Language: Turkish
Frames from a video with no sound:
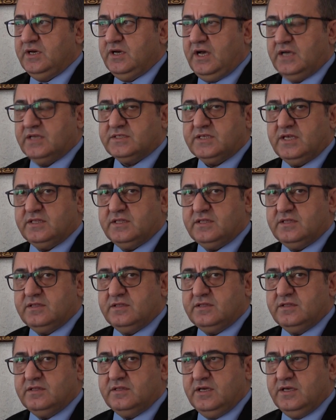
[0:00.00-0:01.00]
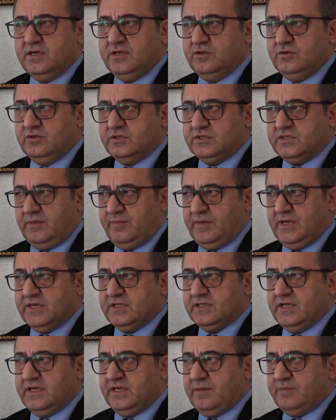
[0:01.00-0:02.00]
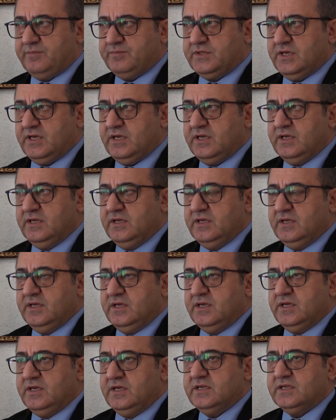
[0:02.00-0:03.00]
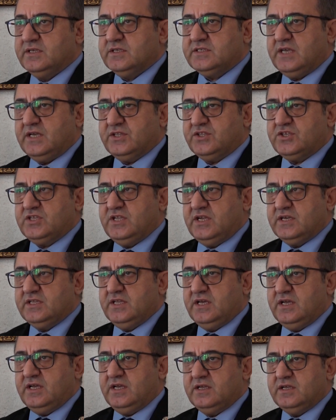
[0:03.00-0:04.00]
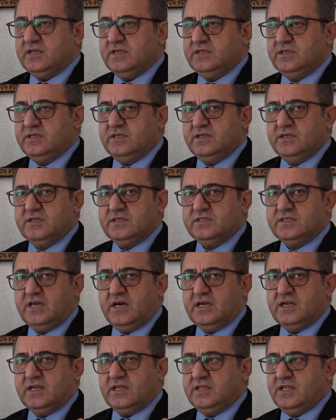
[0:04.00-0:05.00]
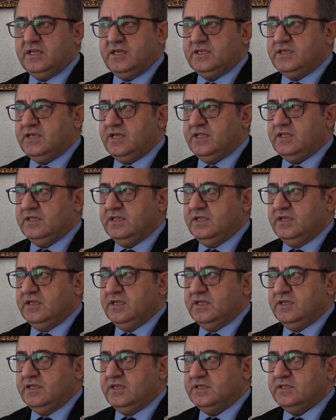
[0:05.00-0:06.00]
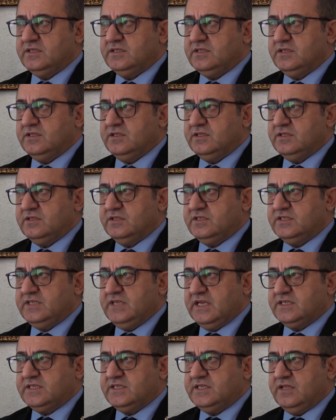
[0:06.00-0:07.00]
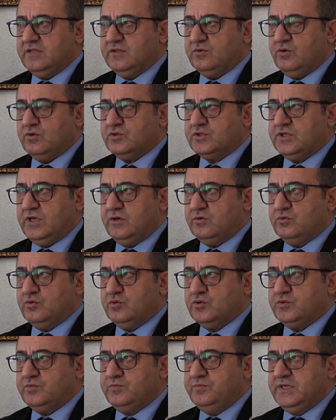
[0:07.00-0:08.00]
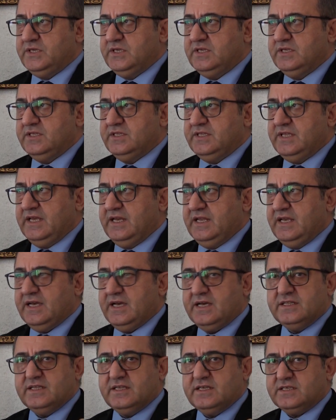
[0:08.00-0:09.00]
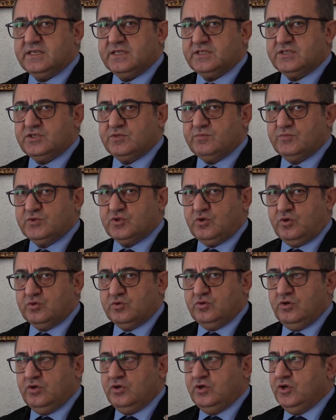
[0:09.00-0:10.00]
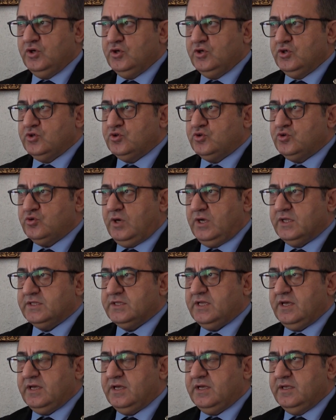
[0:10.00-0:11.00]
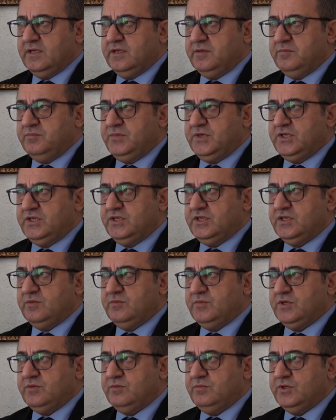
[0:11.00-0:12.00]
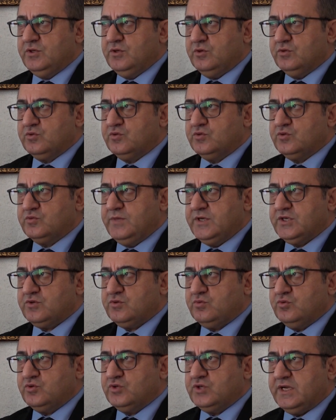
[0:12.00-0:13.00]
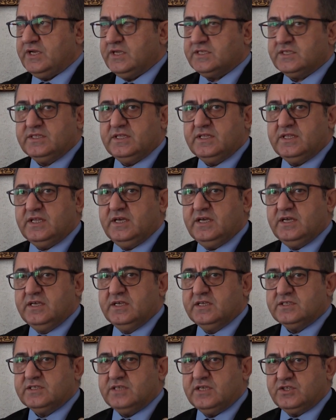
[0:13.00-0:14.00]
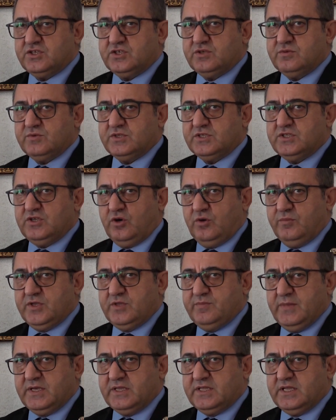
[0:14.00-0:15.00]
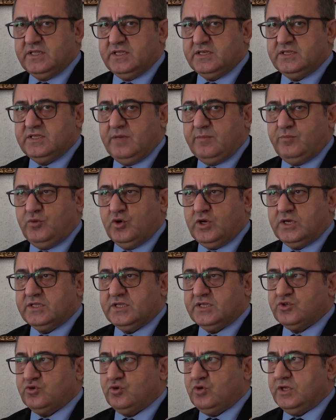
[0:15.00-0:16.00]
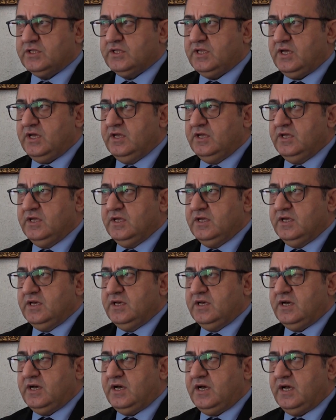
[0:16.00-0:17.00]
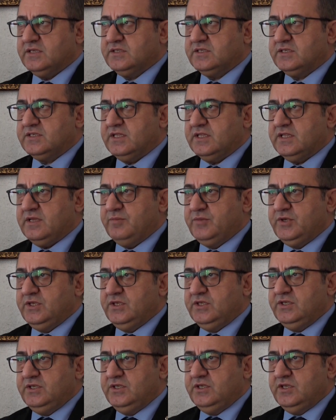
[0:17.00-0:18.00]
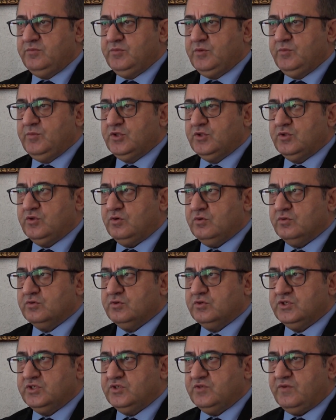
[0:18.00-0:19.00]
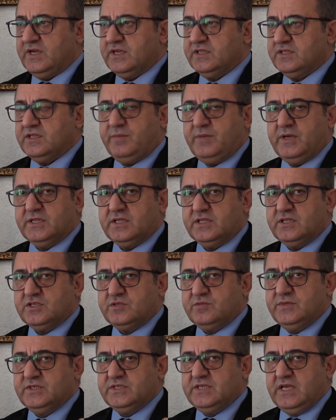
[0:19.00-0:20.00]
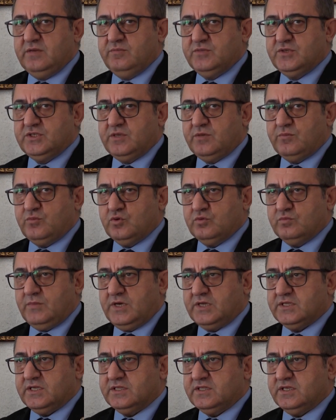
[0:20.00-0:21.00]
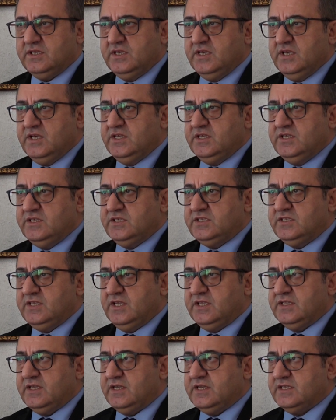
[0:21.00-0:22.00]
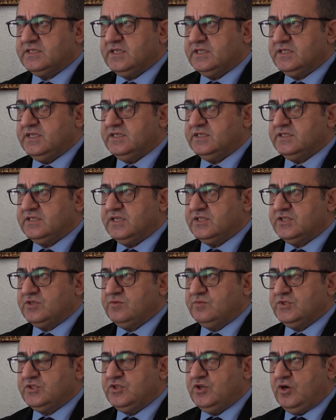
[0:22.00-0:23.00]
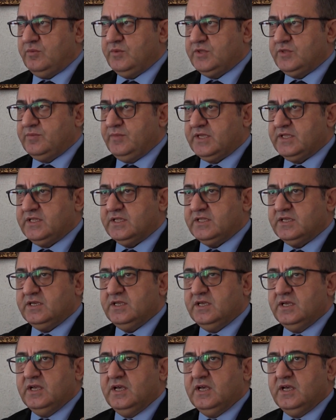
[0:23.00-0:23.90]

Hasat e, zamanında yaptık. E, Satışlarda tarladayken 80-90 kuruş 1 TL'ye kadar satışımız oldu. Şu anda 1.20-1.35 kuruş arasında da satışımız devam etmektedir. Depolarda şu anda e, hazırda da bir 20 bin ton civarında patatesimiz elimizde bulunmaktadır. İsteyenlere zaten satışımız devam etmektedir.